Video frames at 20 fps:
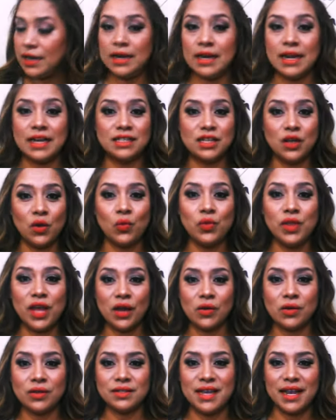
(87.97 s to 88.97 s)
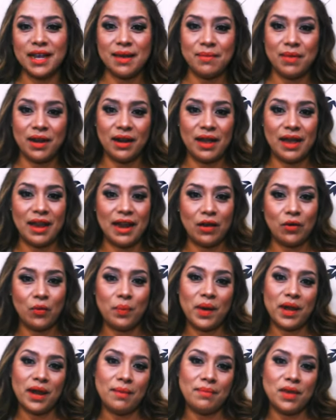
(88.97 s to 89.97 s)
La segunda cosa que me
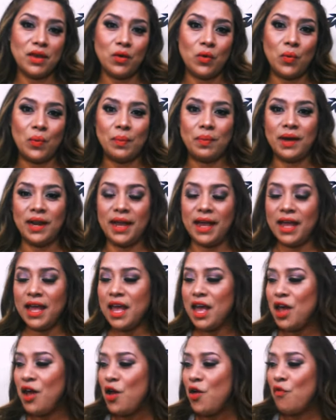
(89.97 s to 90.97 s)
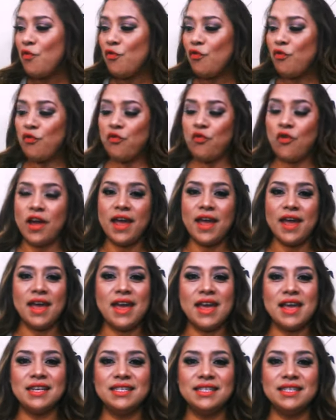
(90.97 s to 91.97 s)
regalaron para mi cumple
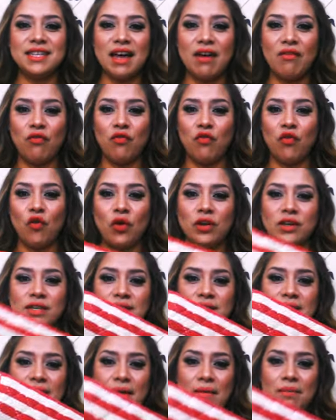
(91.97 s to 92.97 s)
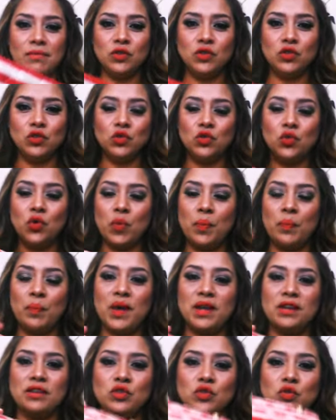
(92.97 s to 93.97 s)
fue esta bolsa
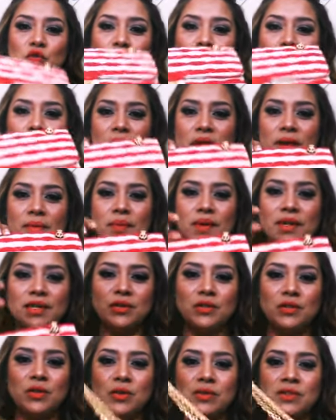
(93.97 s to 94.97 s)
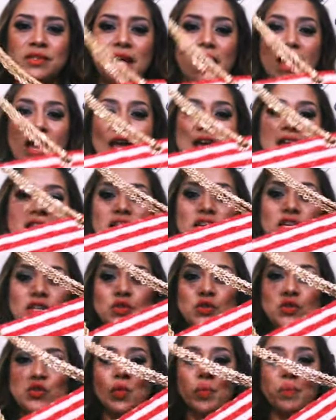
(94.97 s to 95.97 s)
súper, súper preciosa y
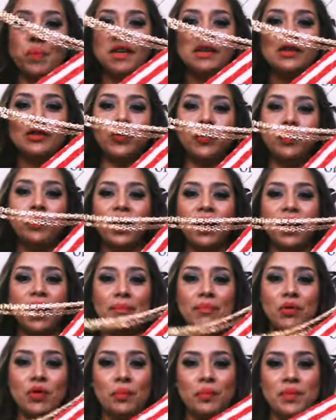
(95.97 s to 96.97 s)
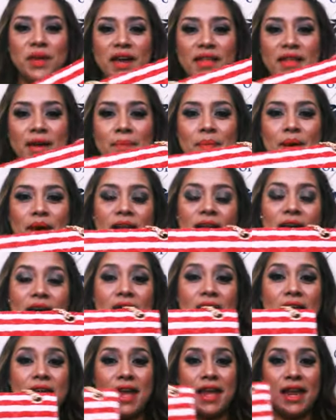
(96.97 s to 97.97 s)
súper, súper apropiada
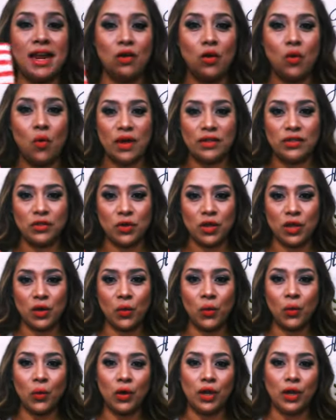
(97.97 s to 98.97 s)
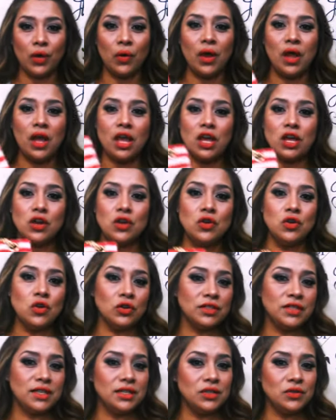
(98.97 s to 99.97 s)
para el 4 de julio.
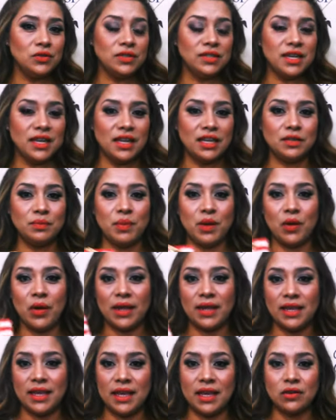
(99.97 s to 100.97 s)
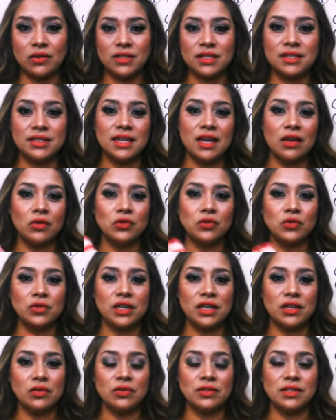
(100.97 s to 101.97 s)
No sé si ustedes, pero aquí en los Estados
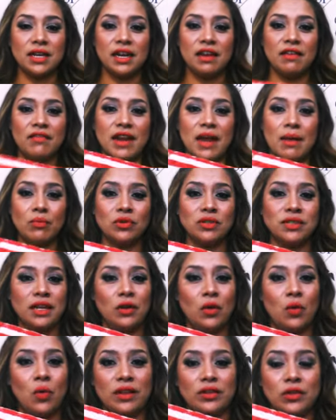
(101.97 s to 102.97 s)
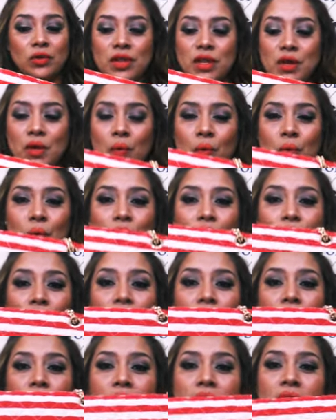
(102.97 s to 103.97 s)
Unidos celebramos el 4 de
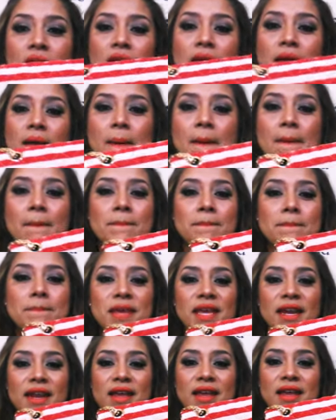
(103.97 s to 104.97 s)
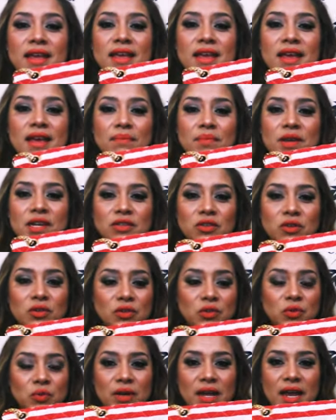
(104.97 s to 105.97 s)
julio. Miren qué
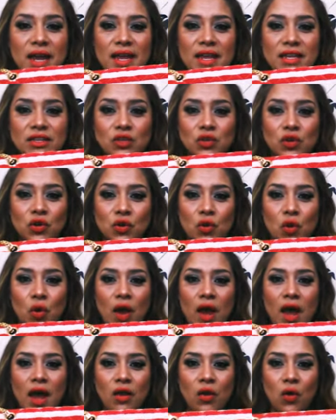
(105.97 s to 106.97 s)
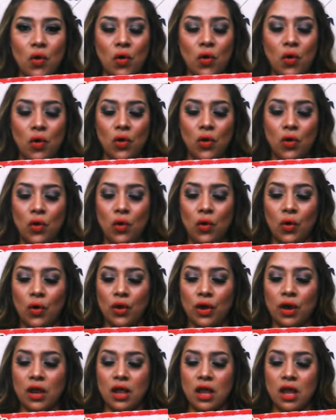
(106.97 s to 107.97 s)
preciosura, es roja con
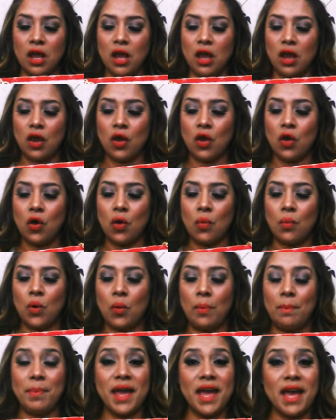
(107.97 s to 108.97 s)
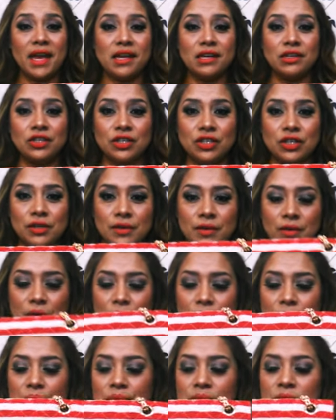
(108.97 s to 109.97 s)
color como beige
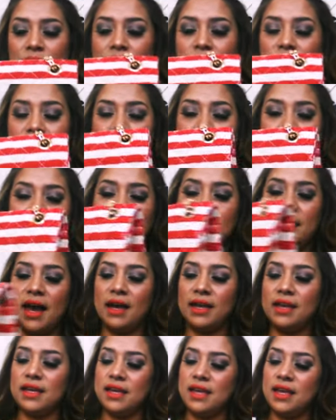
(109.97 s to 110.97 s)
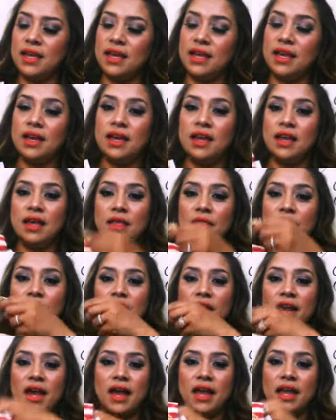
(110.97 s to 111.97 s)
y aquí
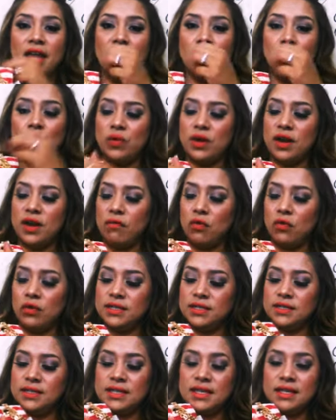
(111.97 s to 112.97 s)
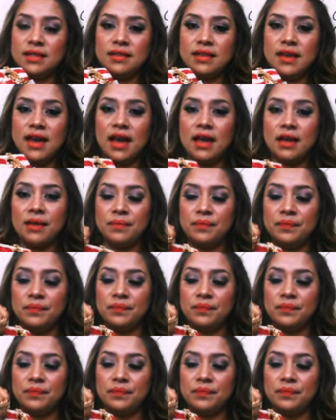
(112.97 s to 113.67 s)
trae una bolsita